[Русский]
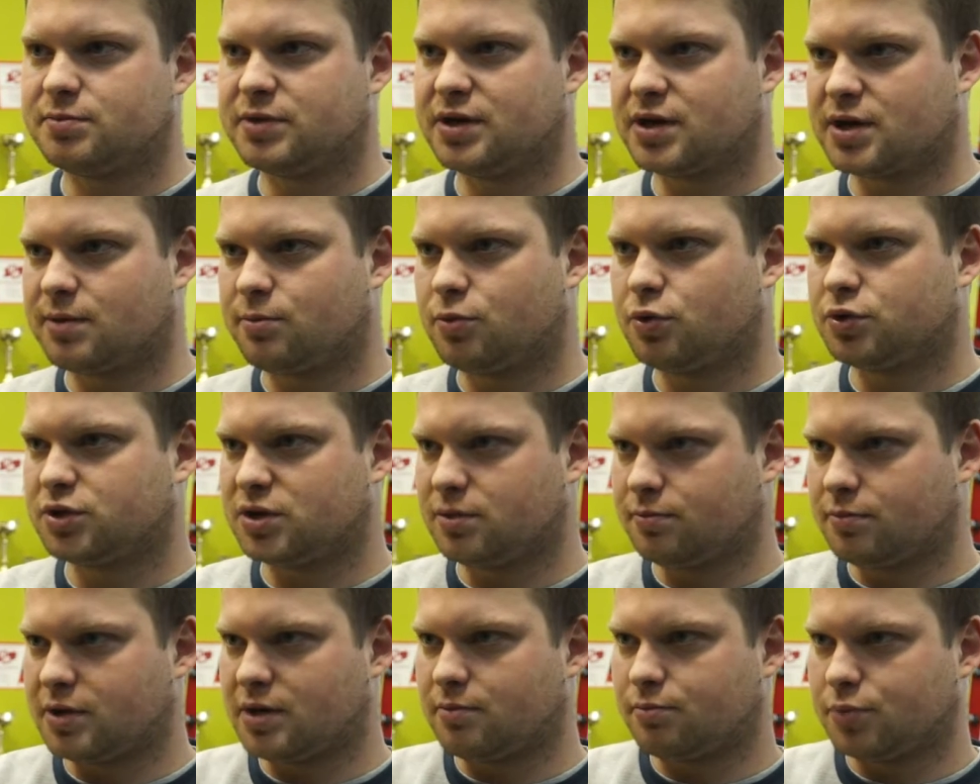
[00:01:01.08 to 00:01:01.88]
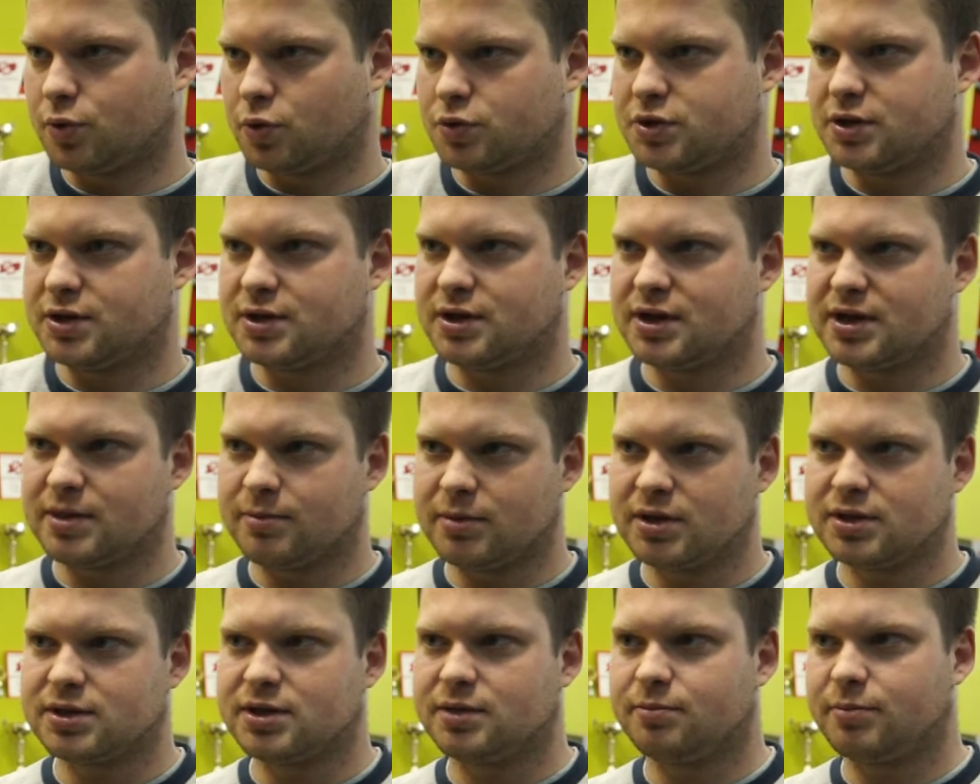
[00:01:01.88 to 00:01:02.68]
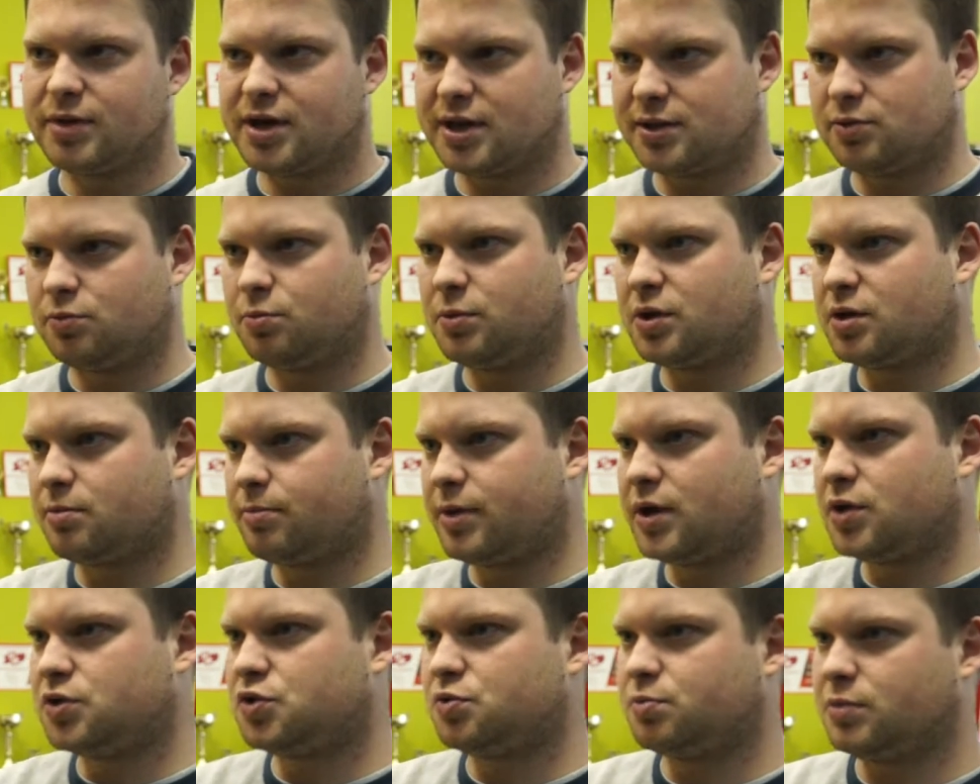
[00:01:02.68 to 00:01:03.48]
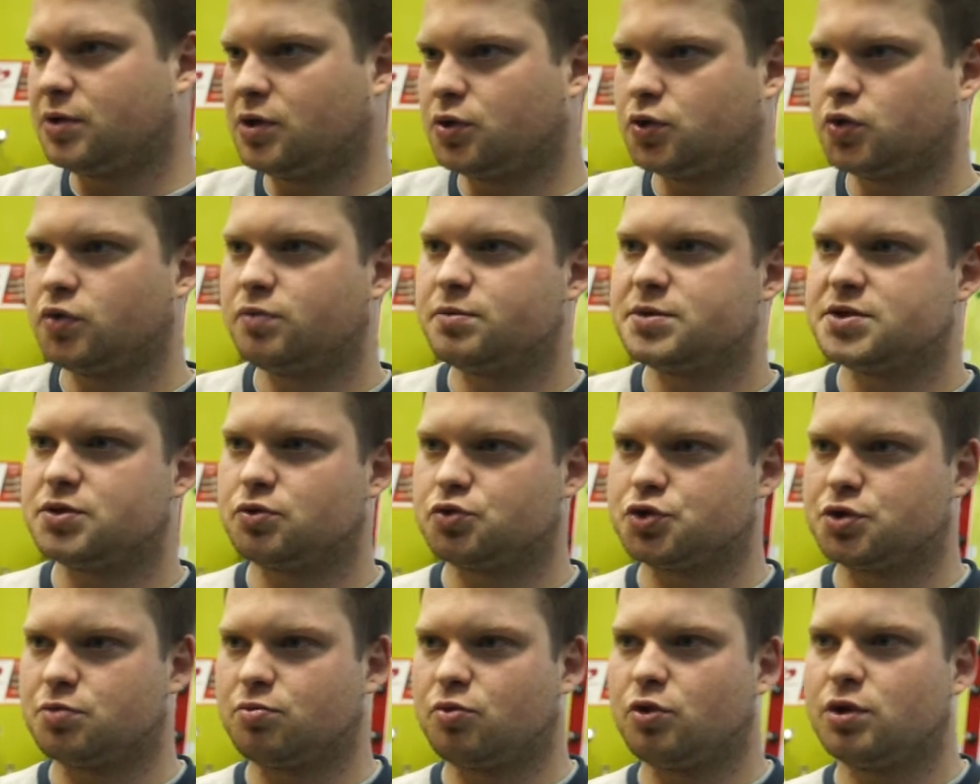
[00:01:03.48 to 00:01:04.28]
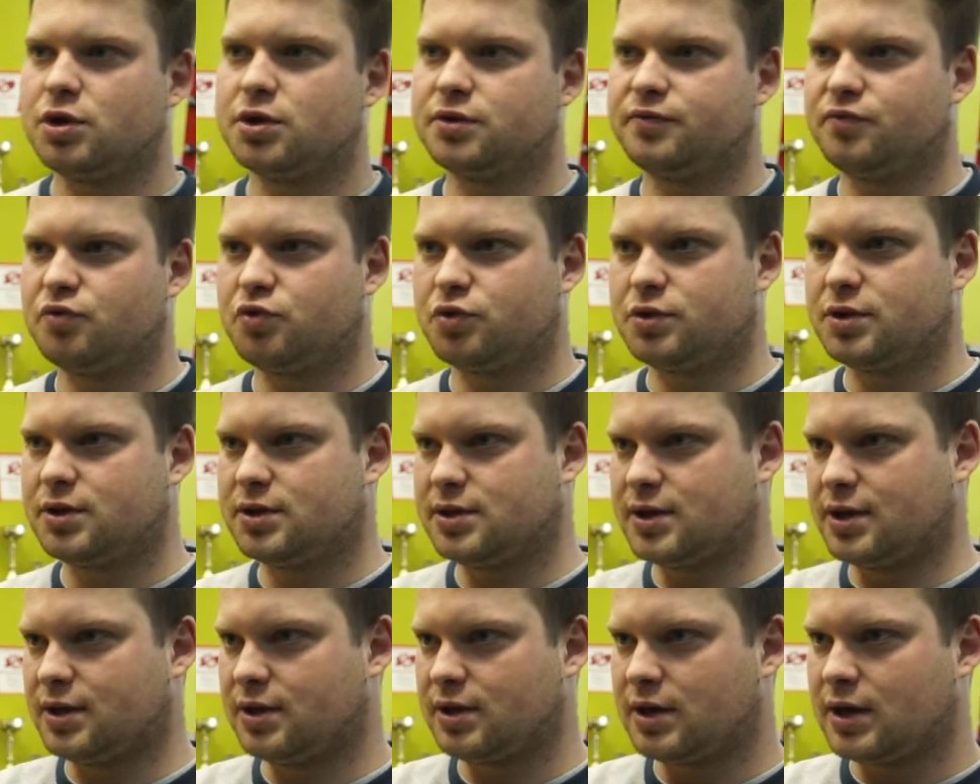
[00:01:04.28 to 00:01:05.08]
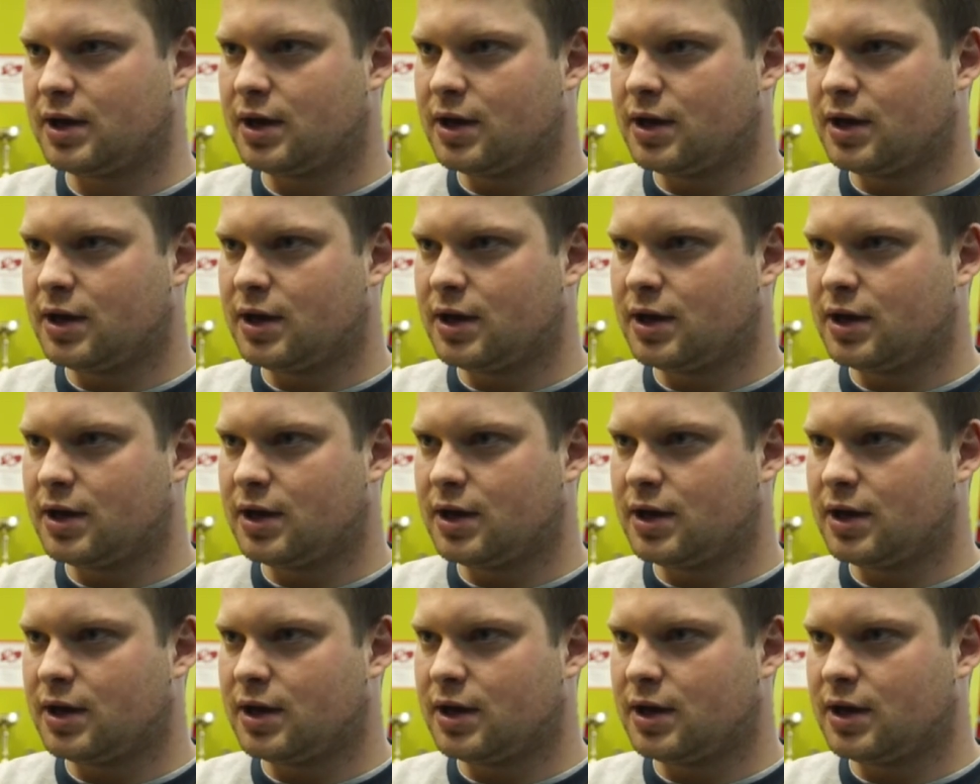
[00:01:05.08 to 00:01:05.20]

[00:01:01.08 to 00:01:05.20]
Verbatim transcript: мы работаем прям плотненько командой, мы к этому мероприятию мы готовимся уже более двух недель.